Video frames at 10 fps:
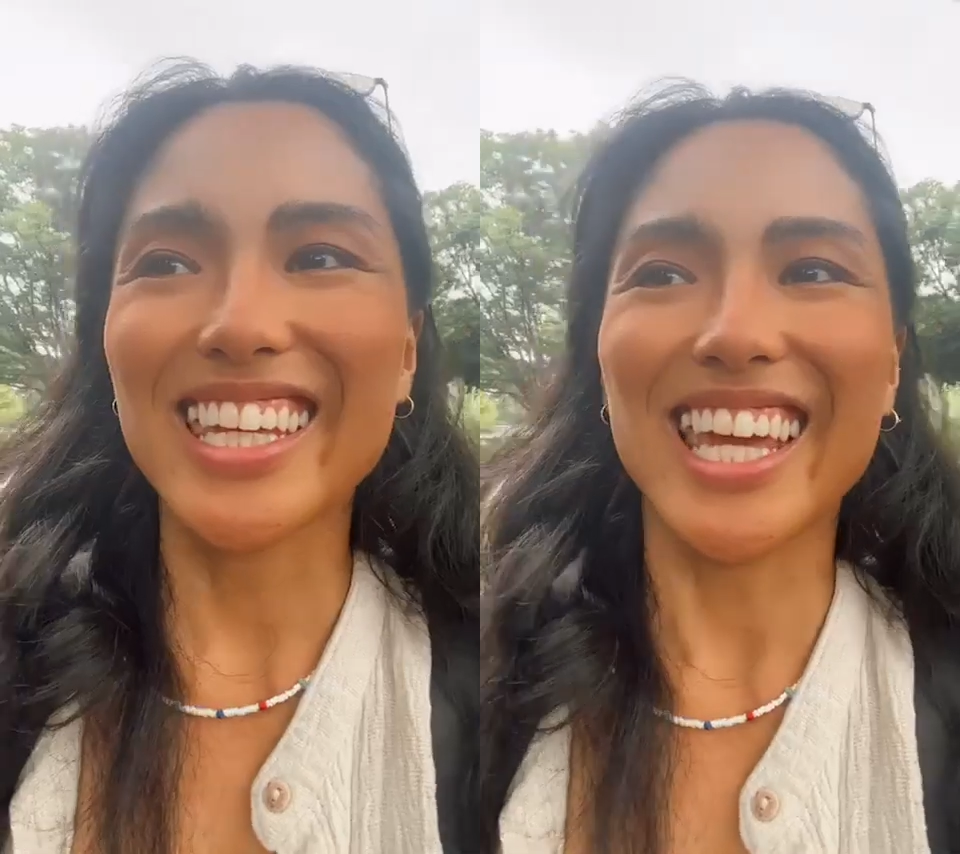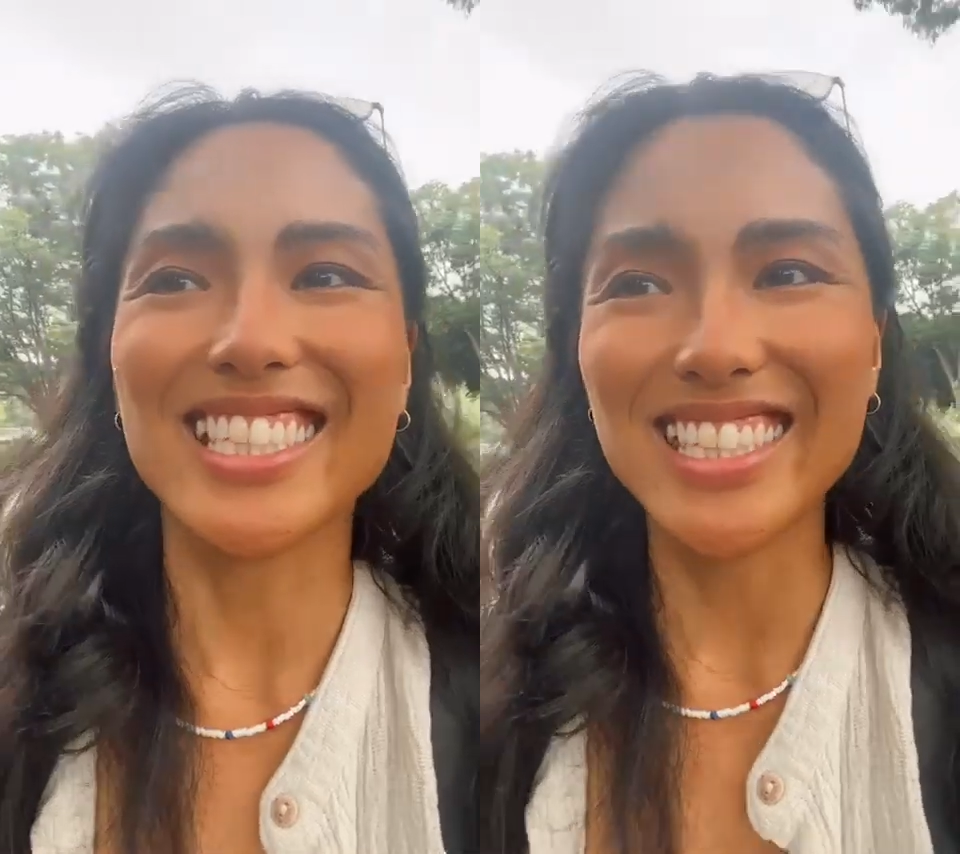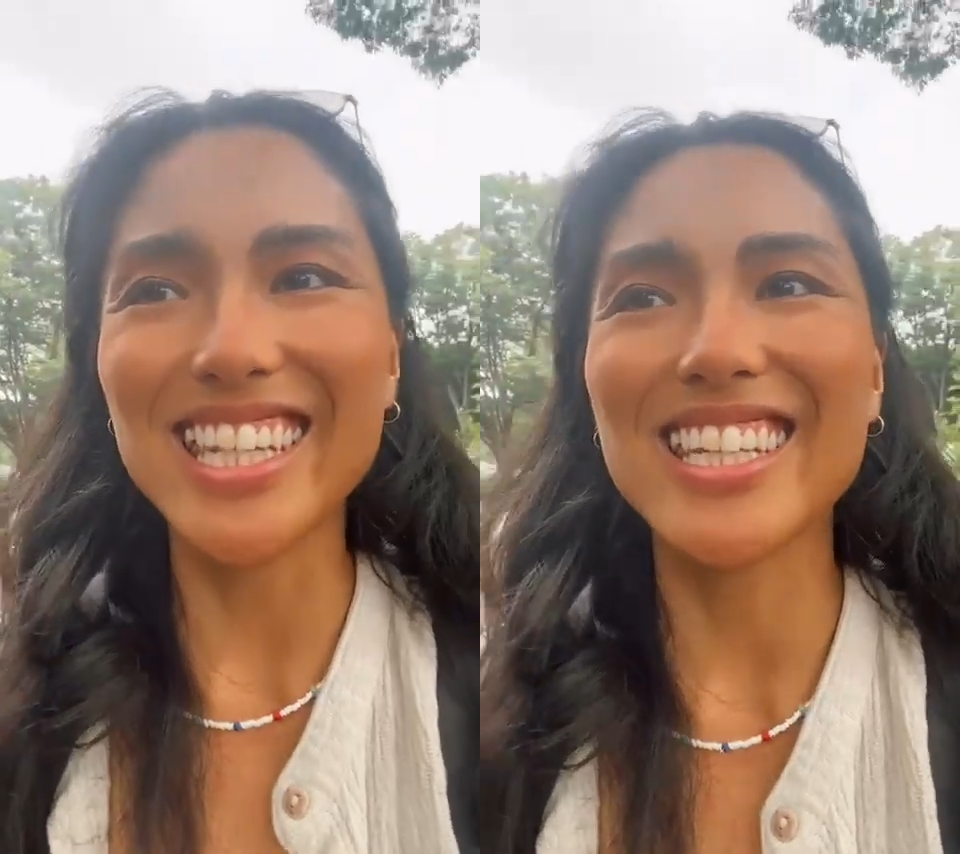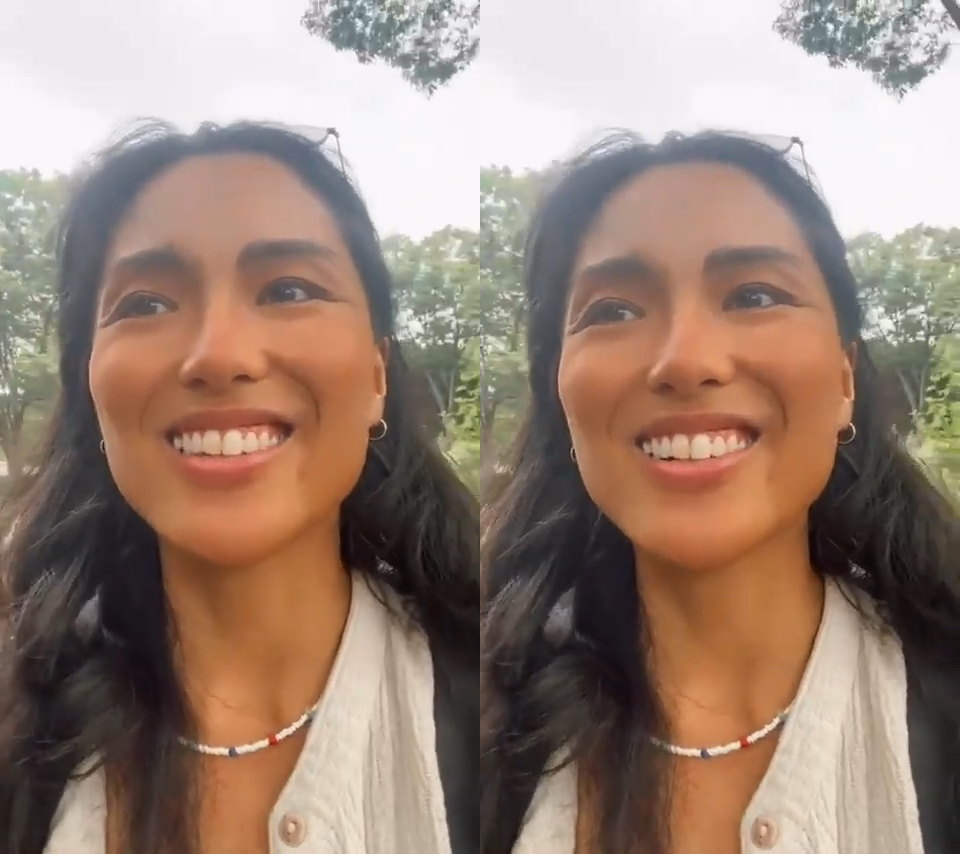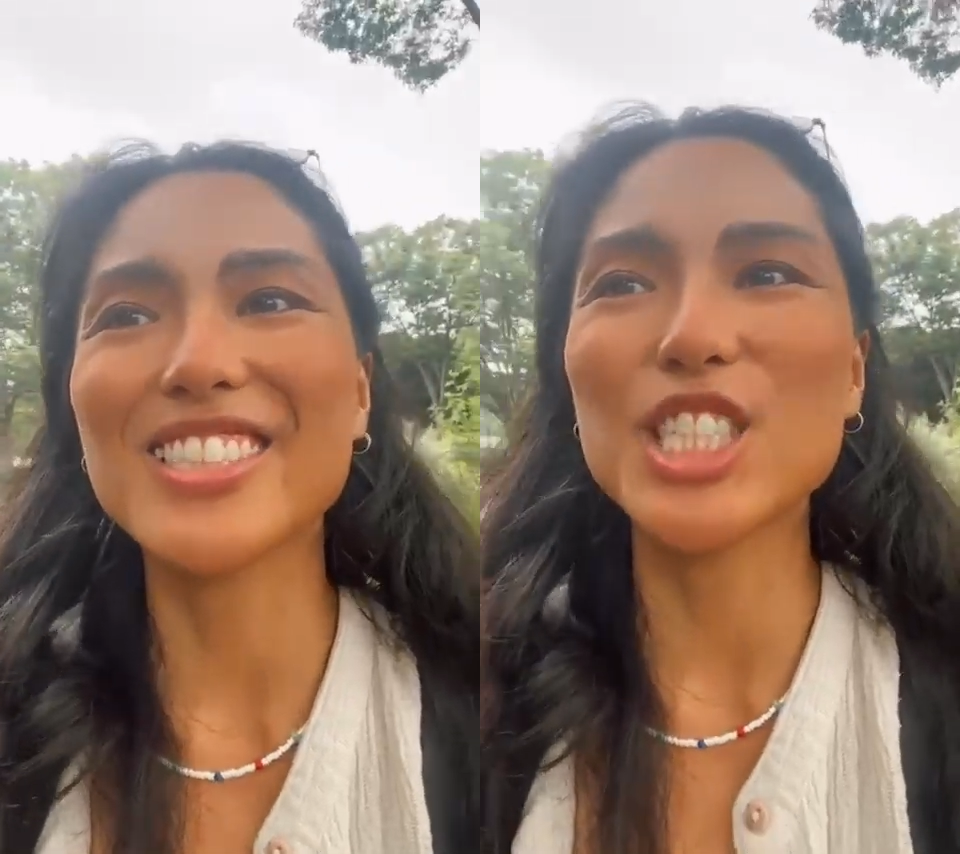け夏
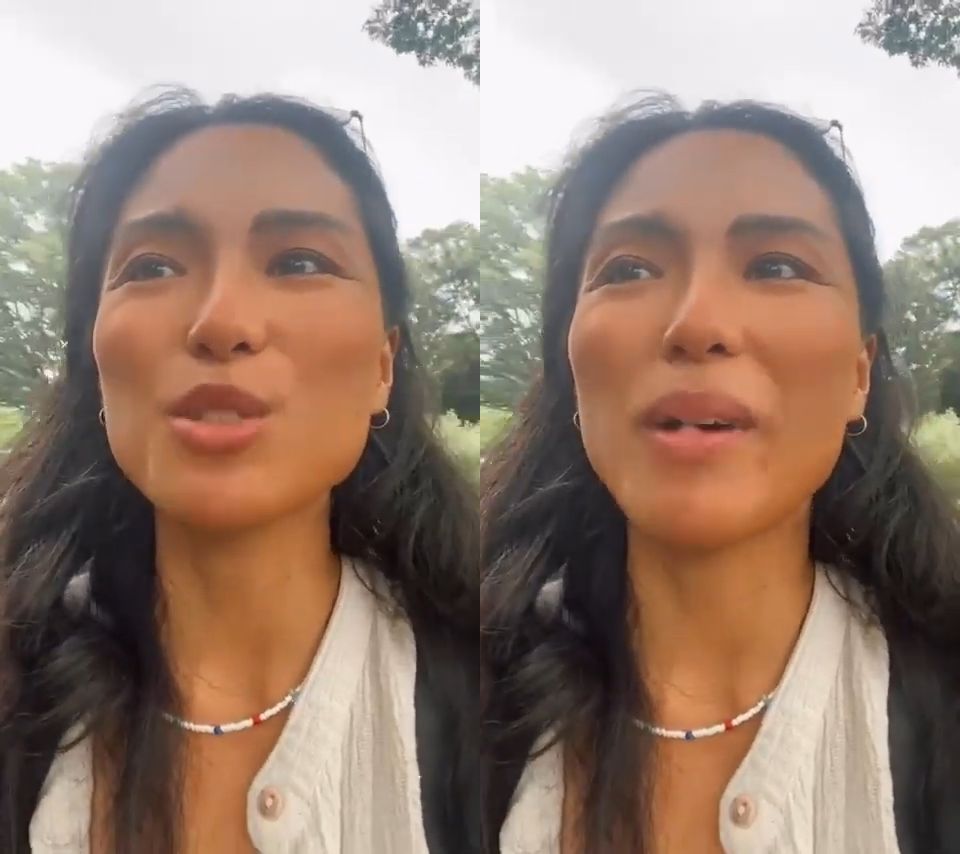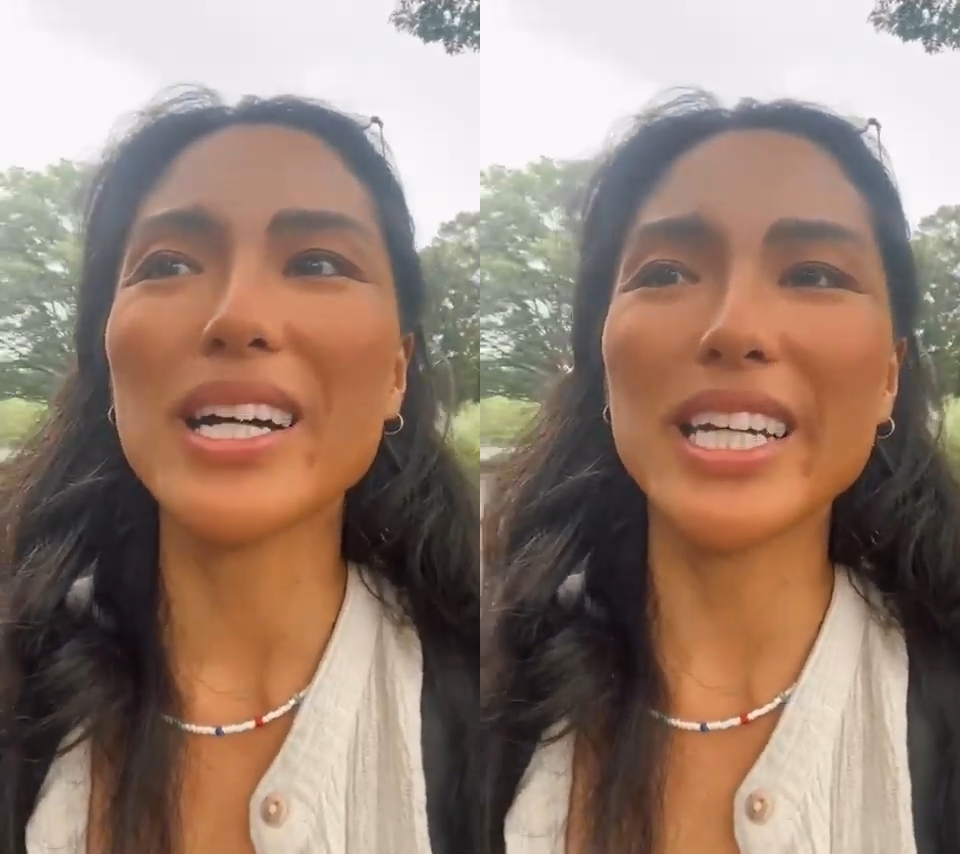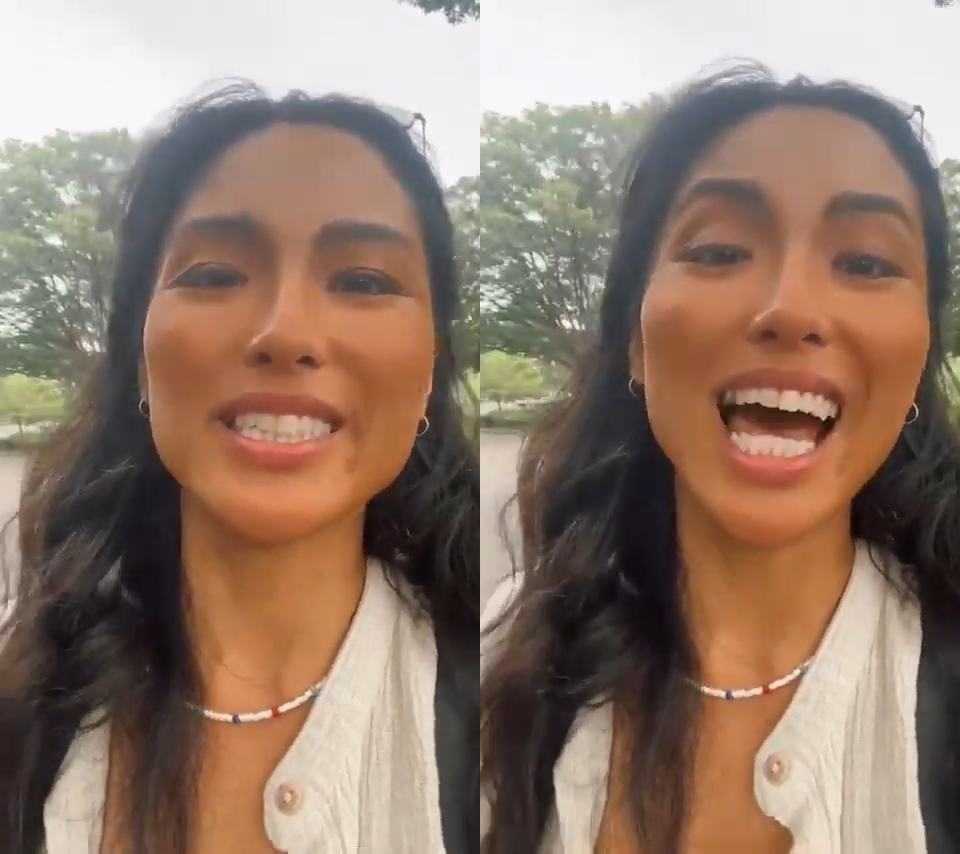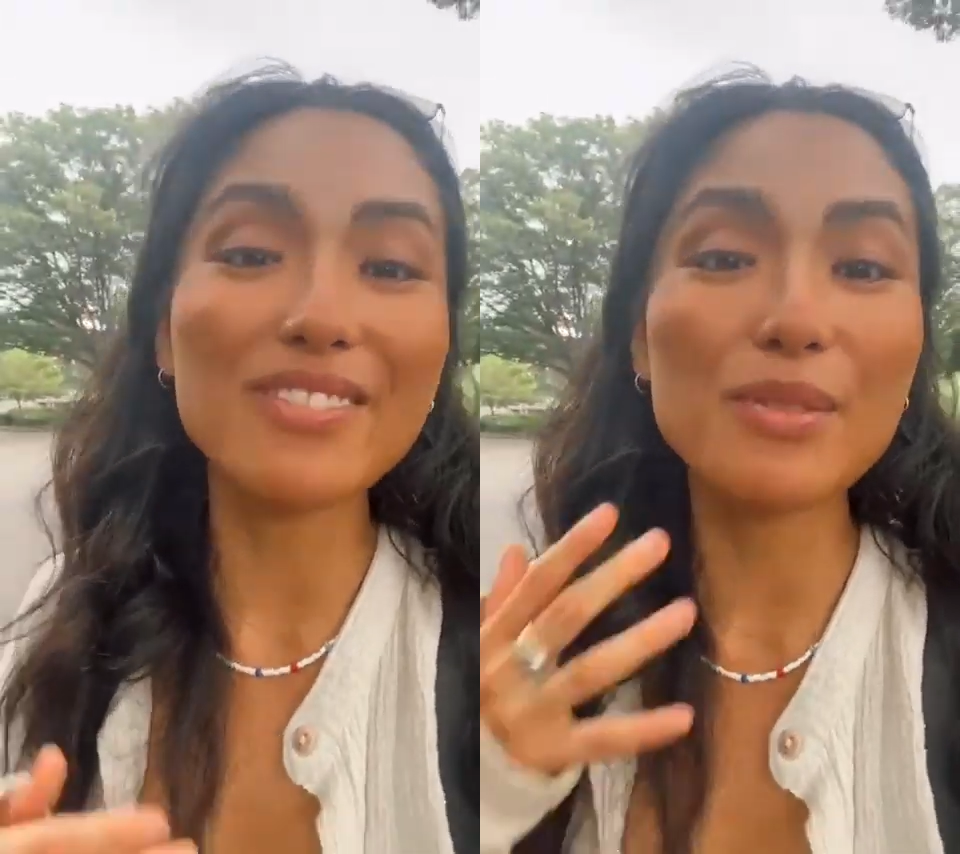至、冬至満月